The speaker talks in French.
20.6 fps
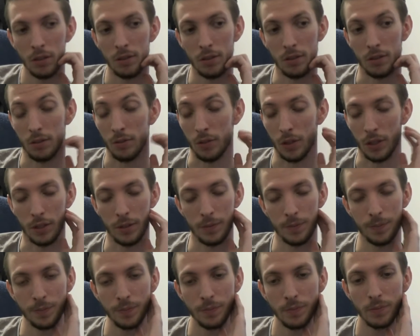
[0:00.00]
Euh, voilà.
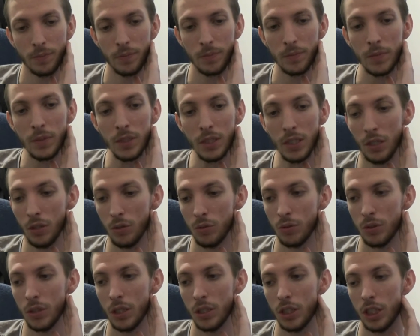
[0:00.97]
En
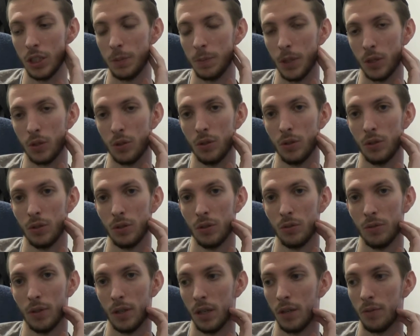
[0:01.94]
tout cas, j'espère que
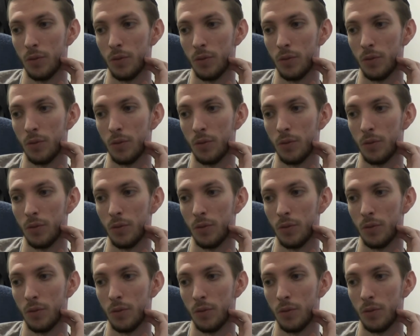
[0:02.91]
voilà,